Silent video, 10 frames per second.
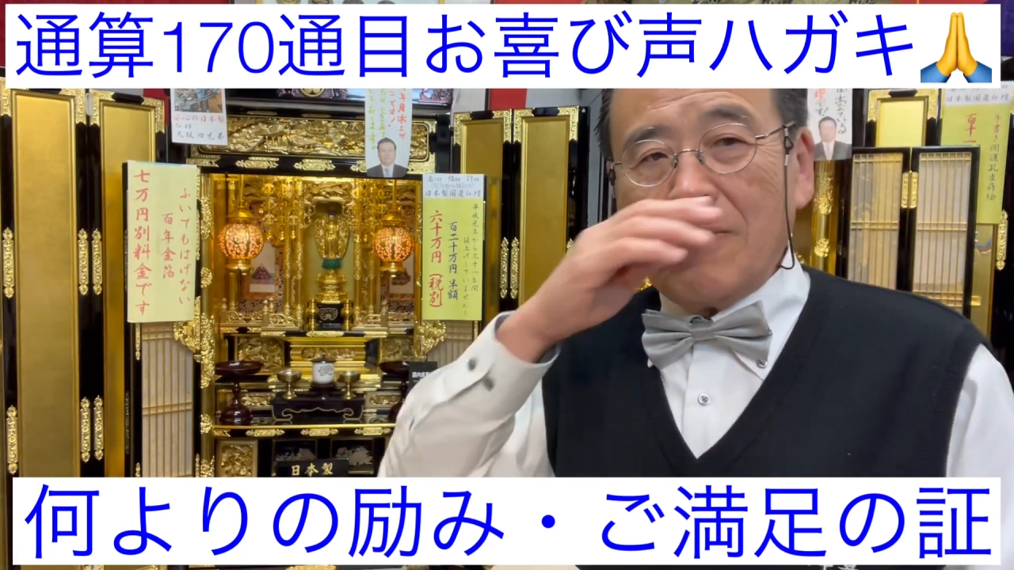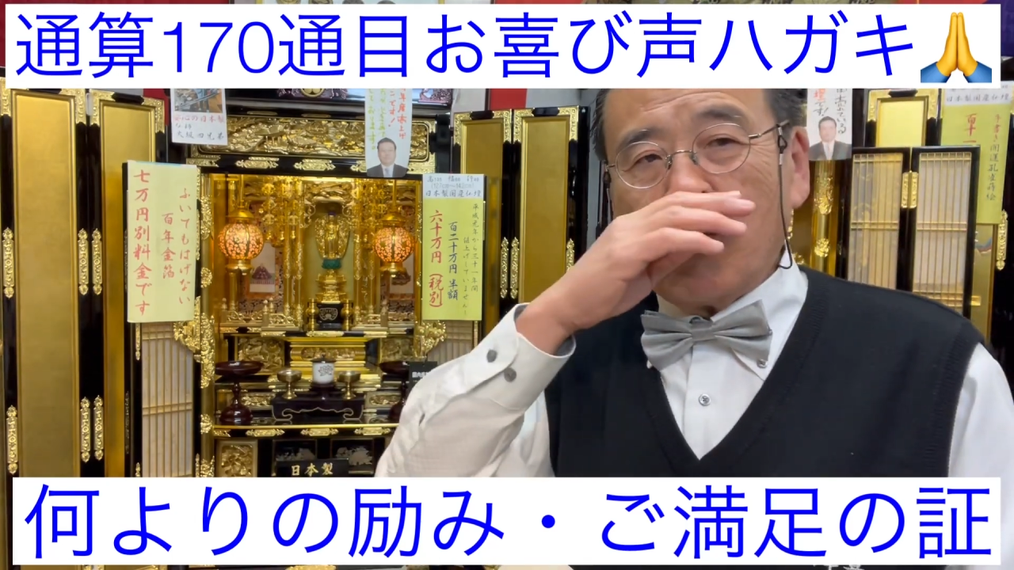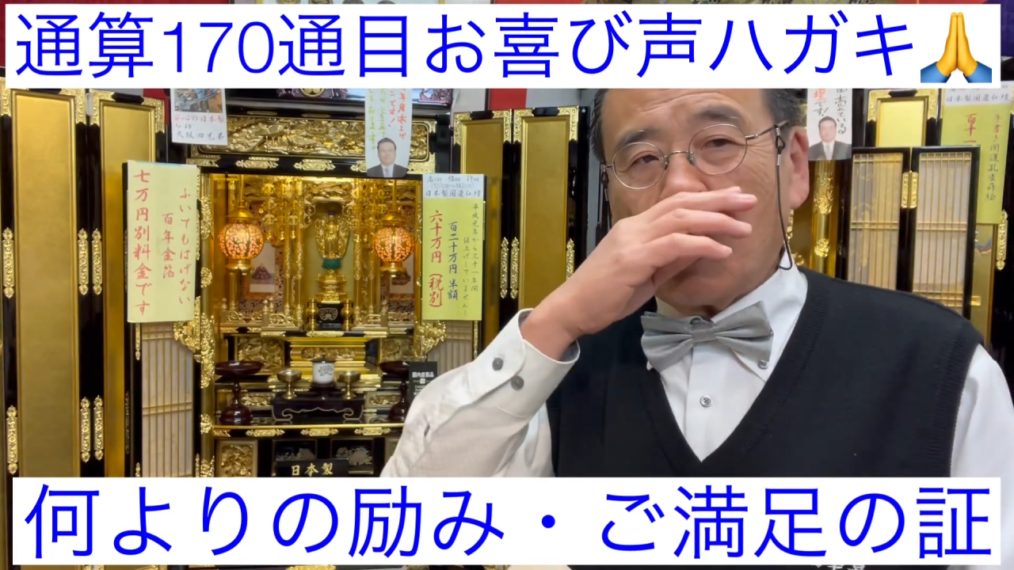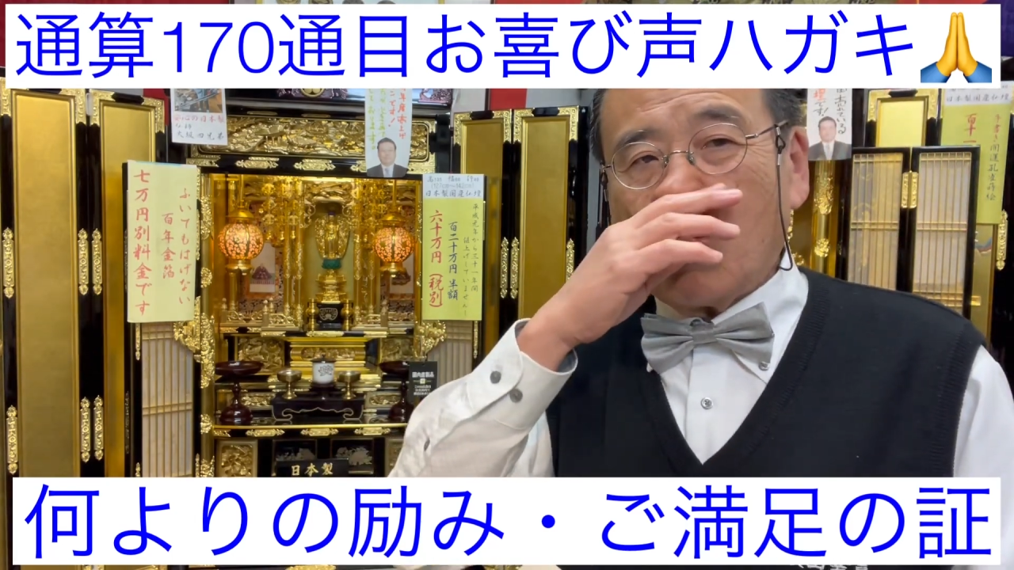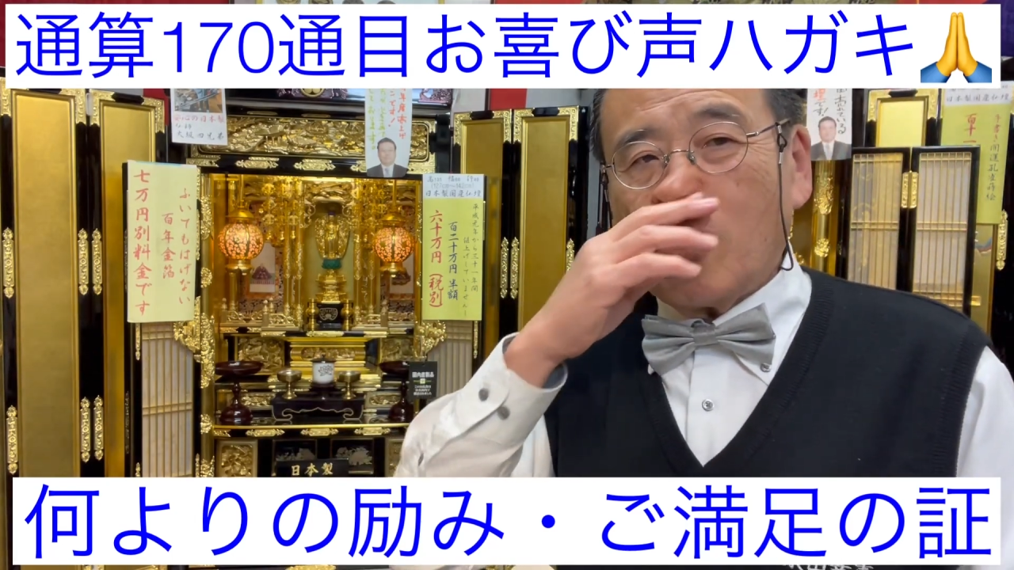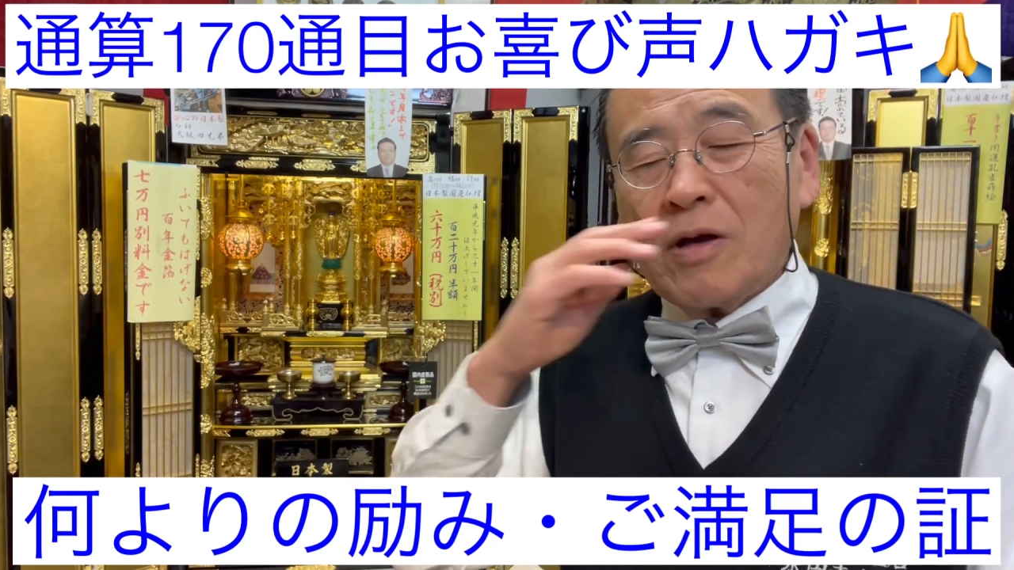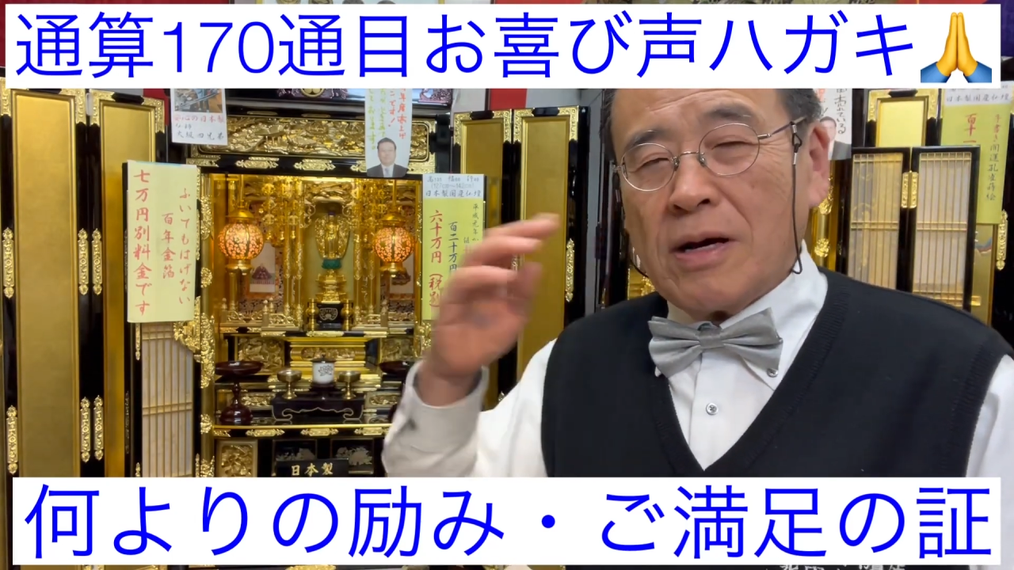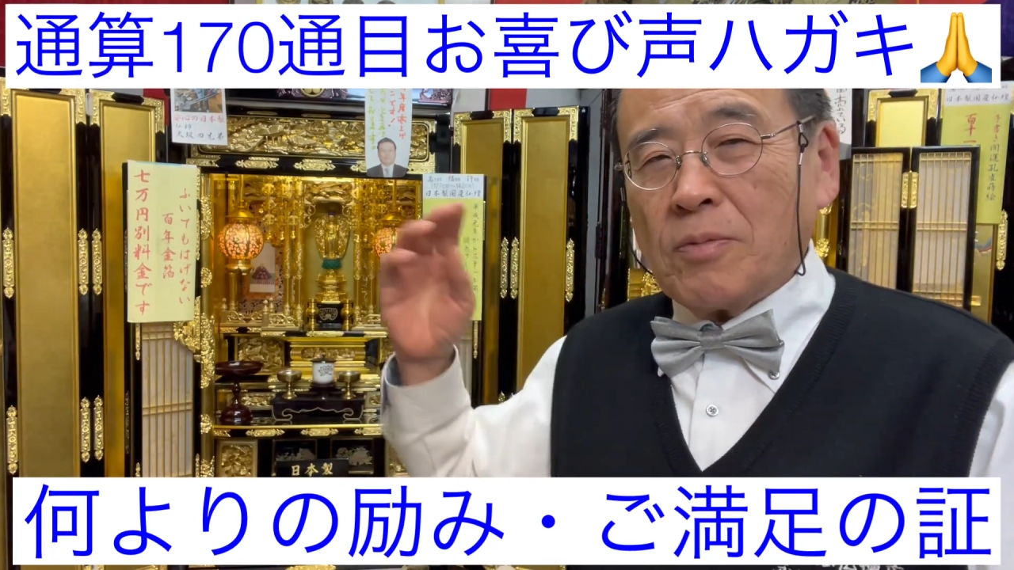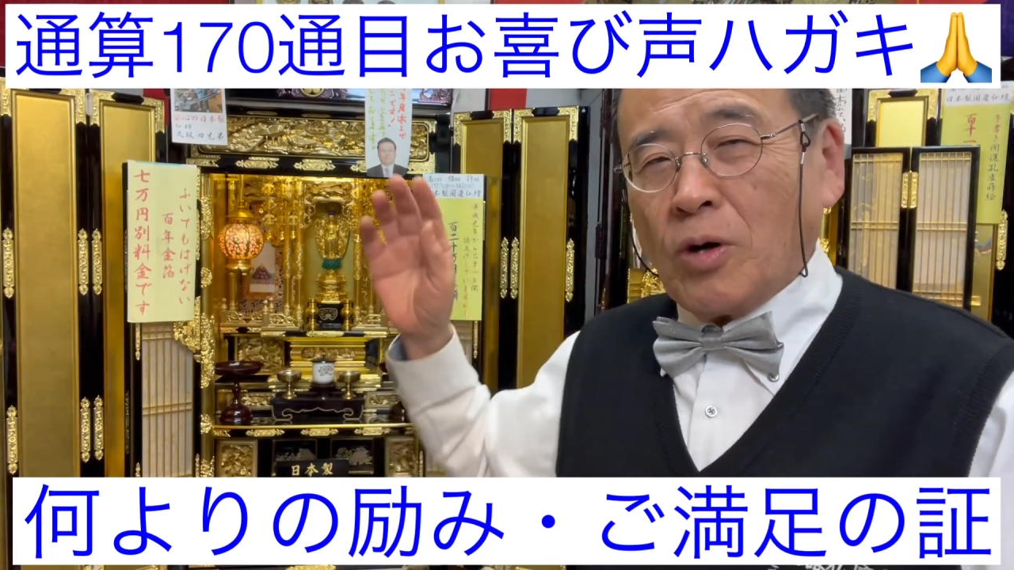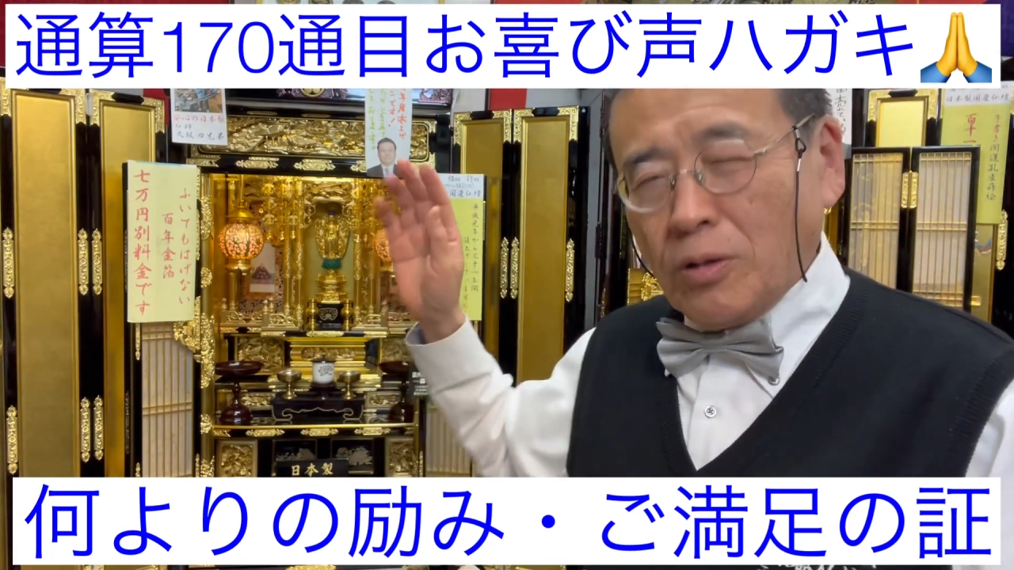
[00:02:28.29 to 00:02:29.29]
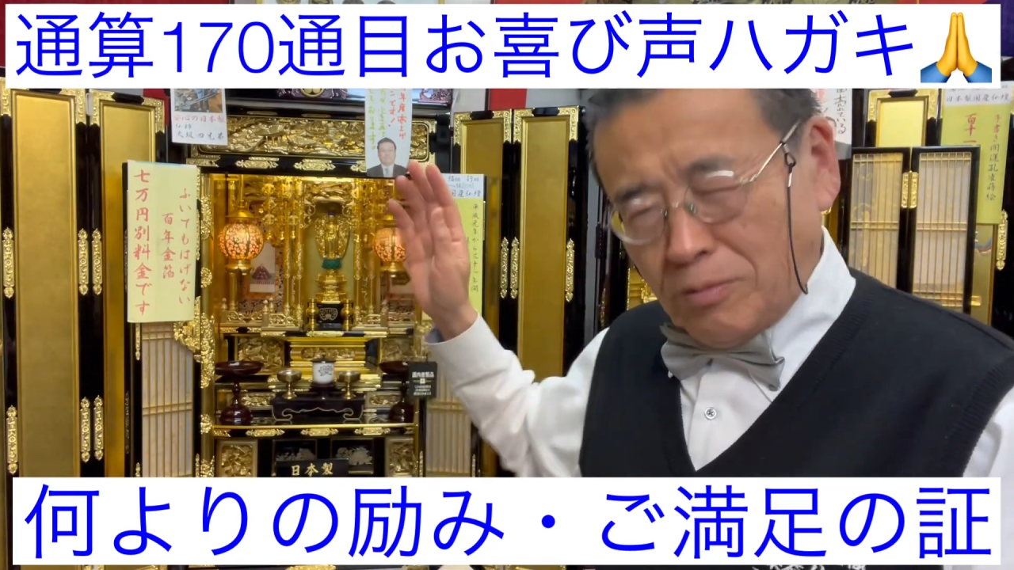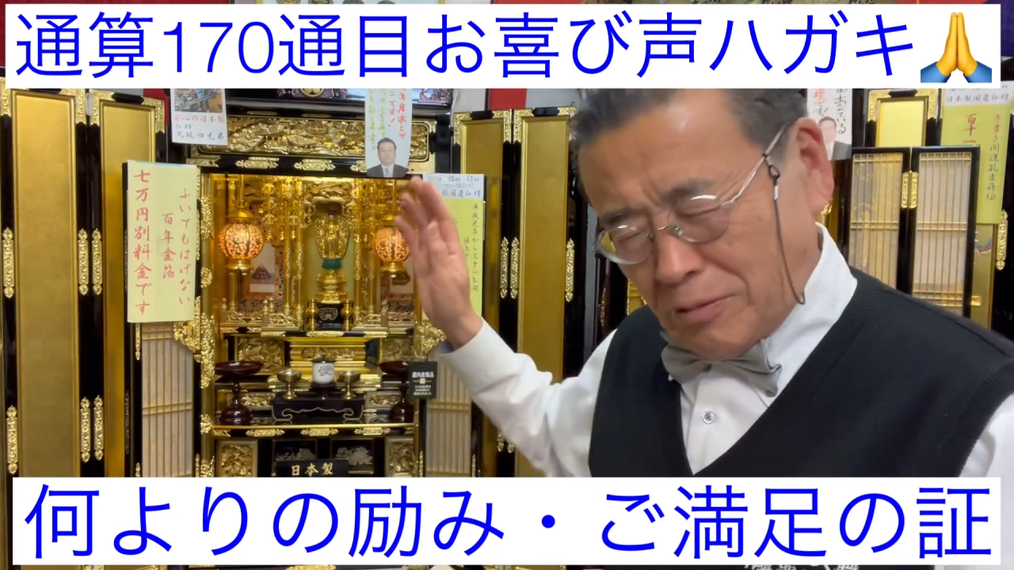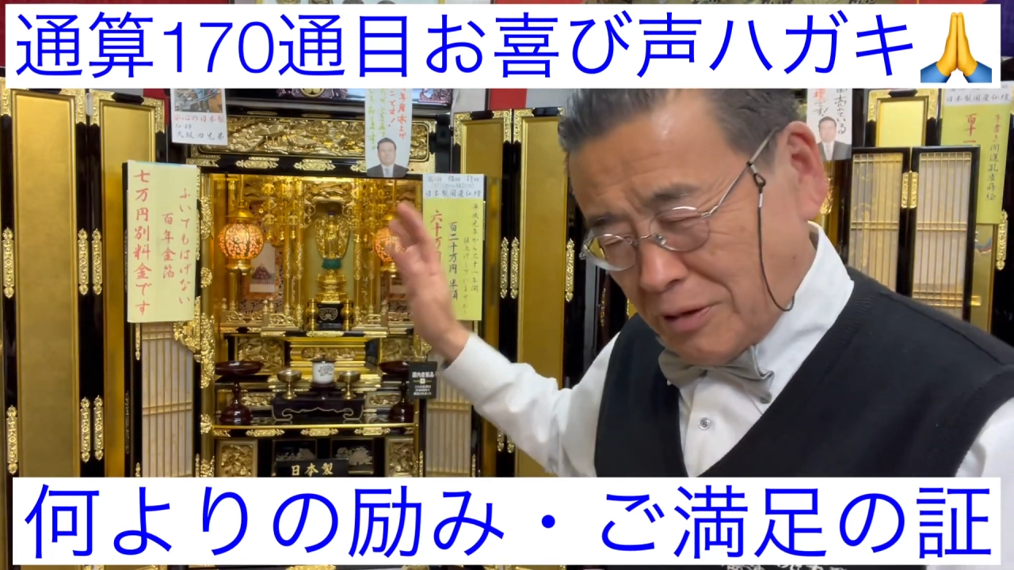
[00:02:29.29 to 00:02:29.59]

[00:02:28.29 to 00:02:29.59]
もうこれはもうほん